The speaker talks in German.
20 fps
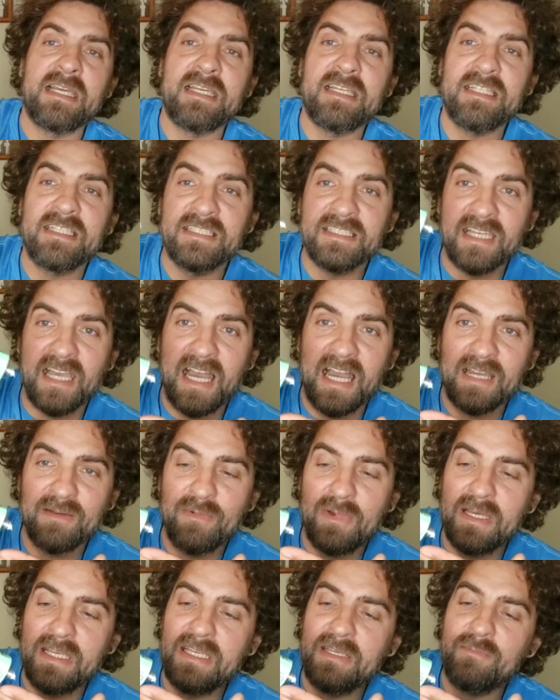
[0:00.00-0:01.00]
ich trage
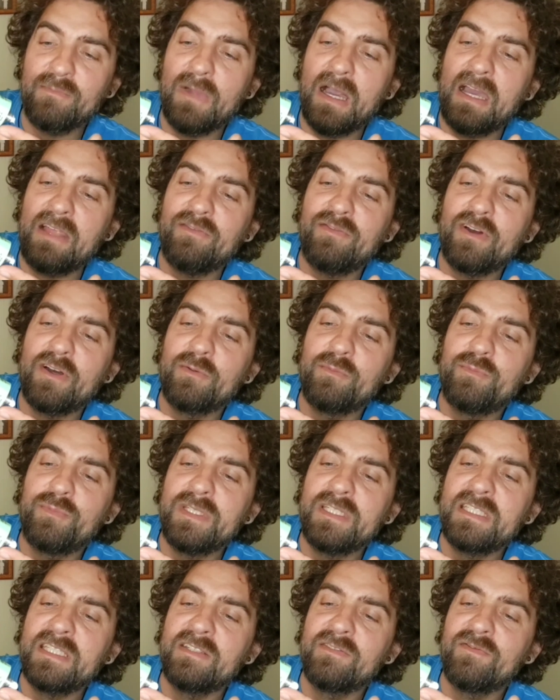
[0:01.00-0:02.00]
mal eben einfach ein
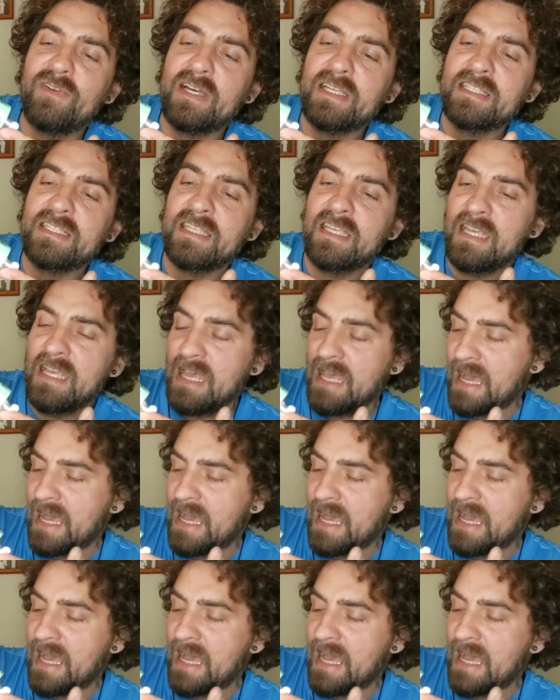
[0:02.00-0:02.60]
bisschen was